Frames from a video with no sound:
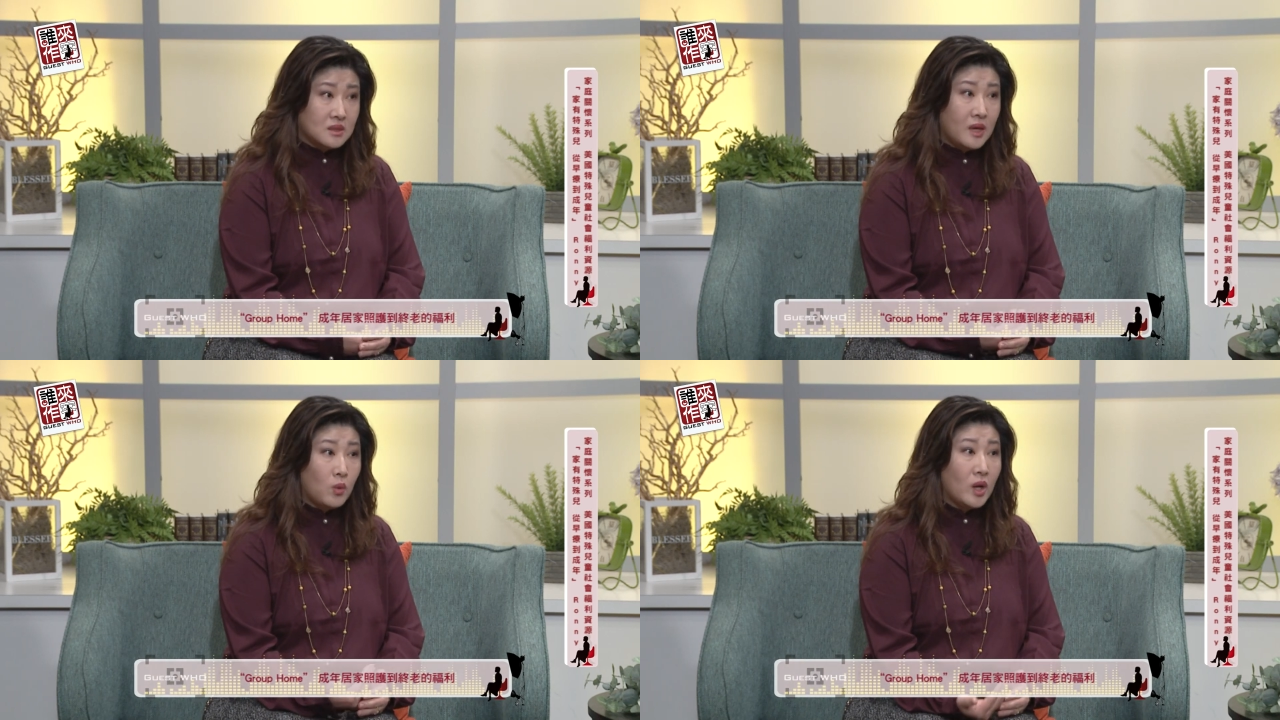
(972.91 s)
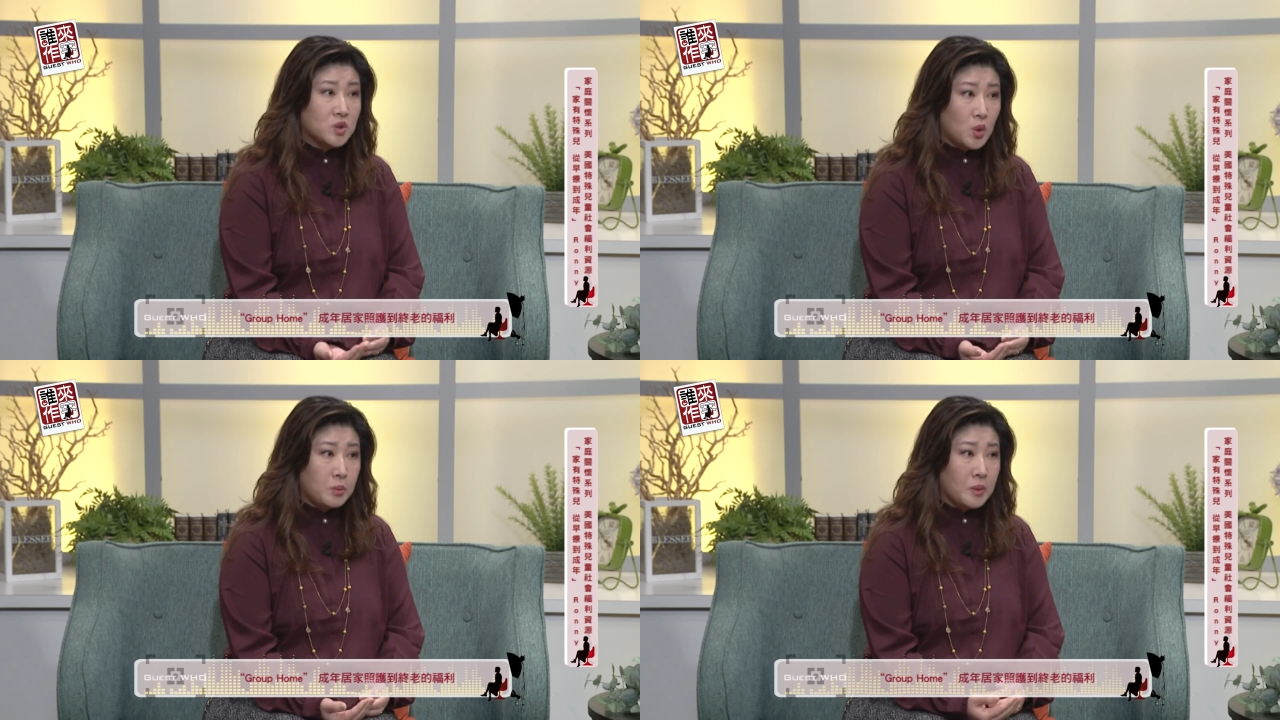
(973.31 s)
在外
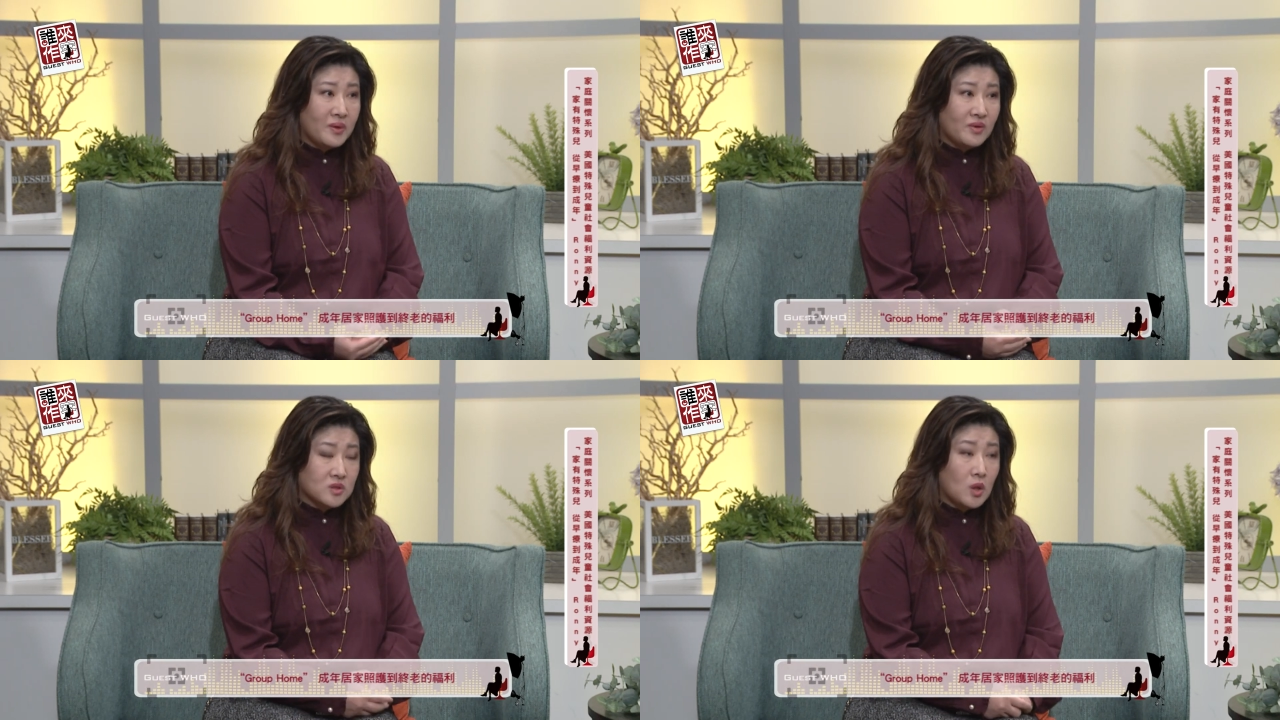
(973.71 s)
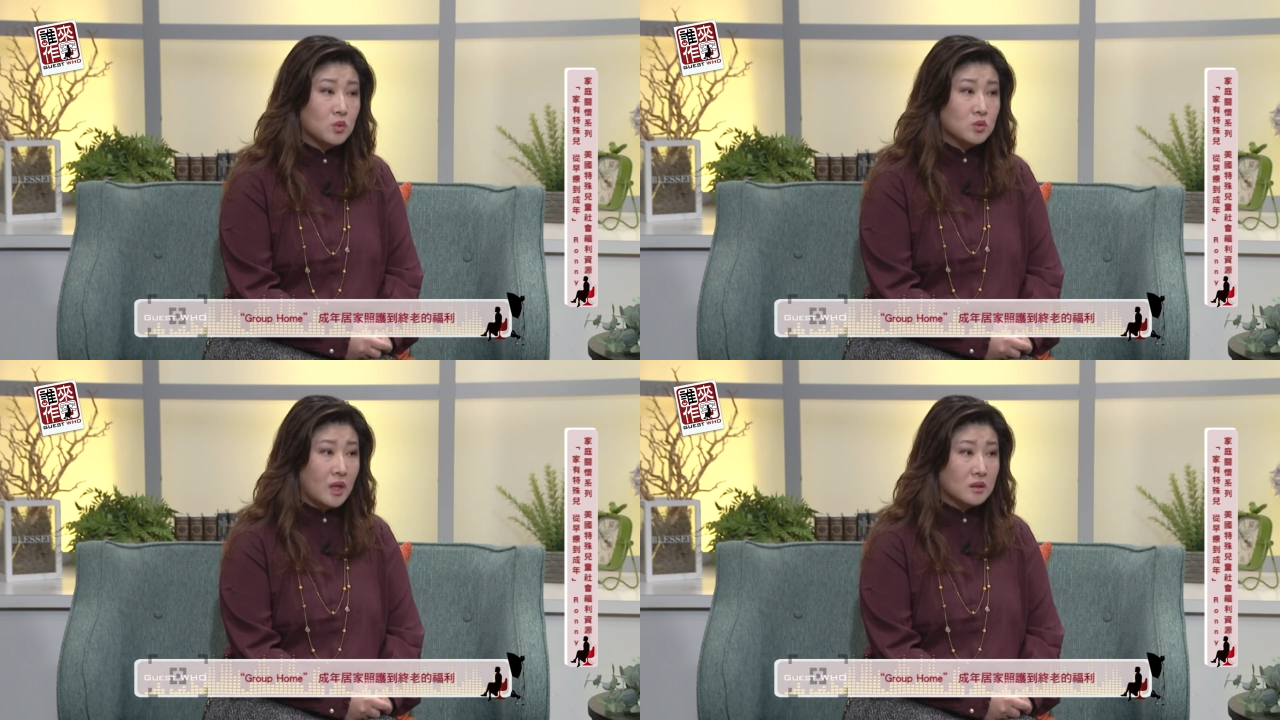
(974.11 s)
州没有办法照
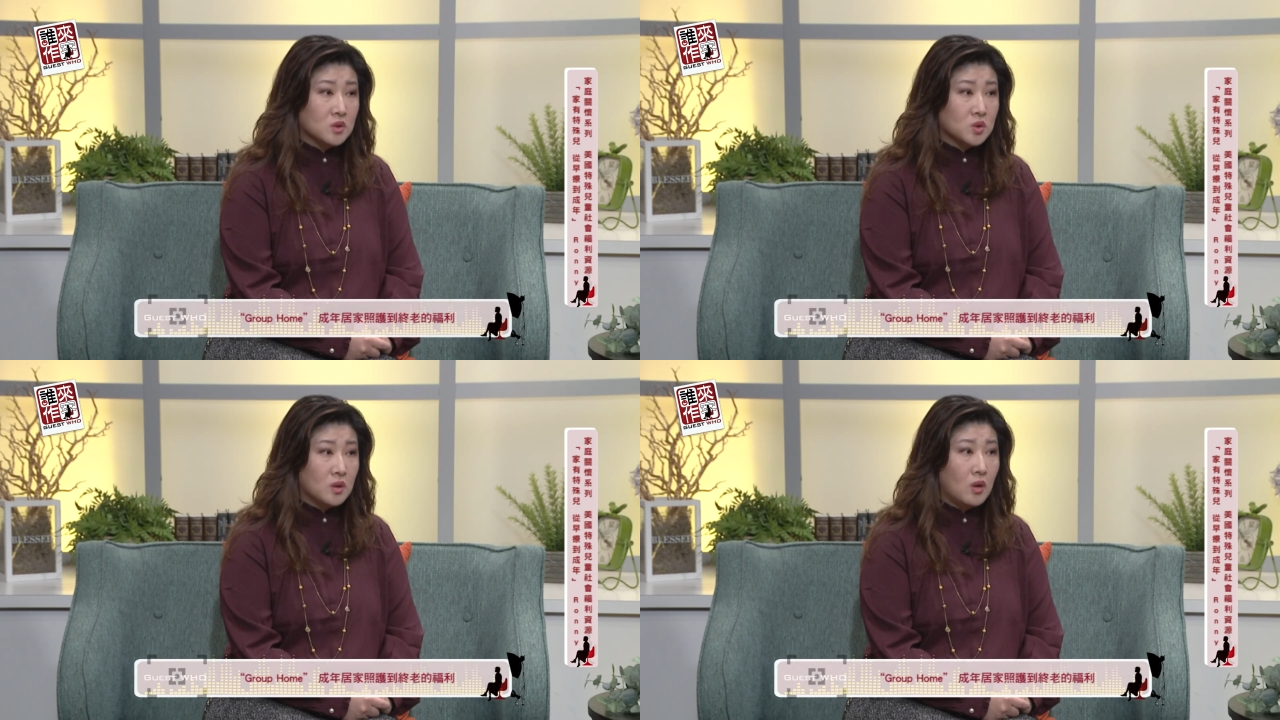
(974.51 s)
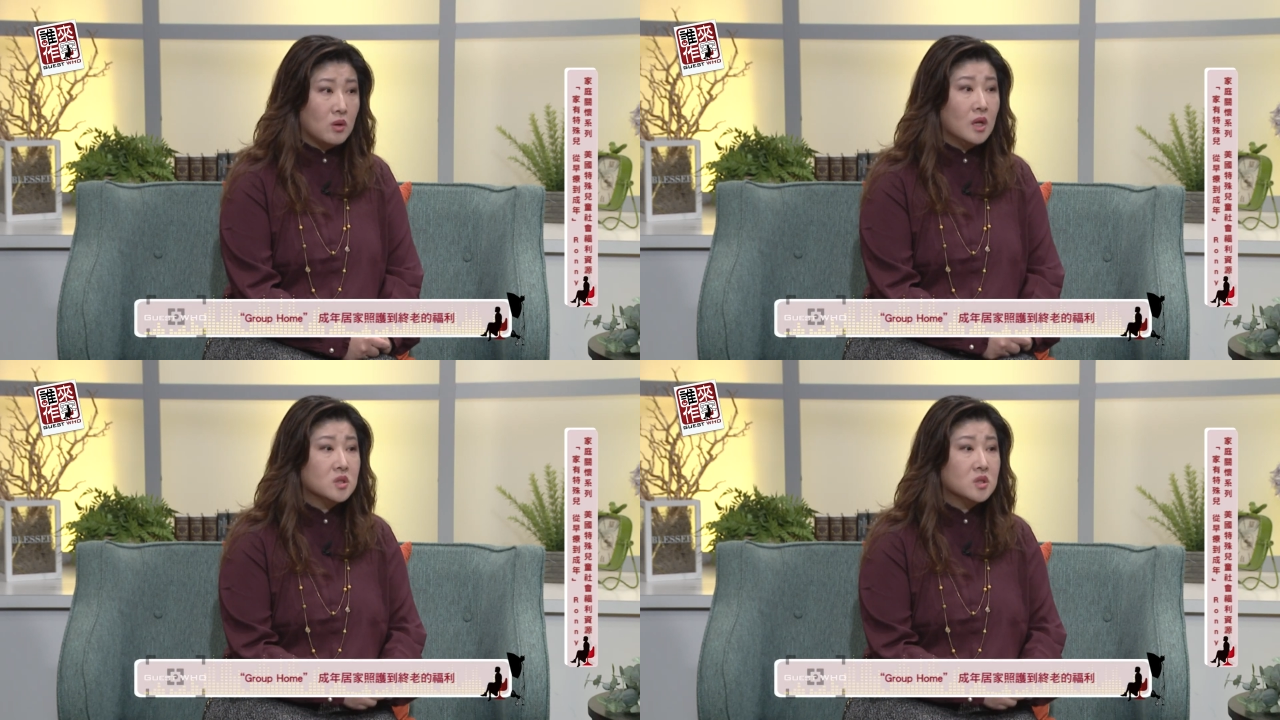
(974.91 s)
顾他的时候，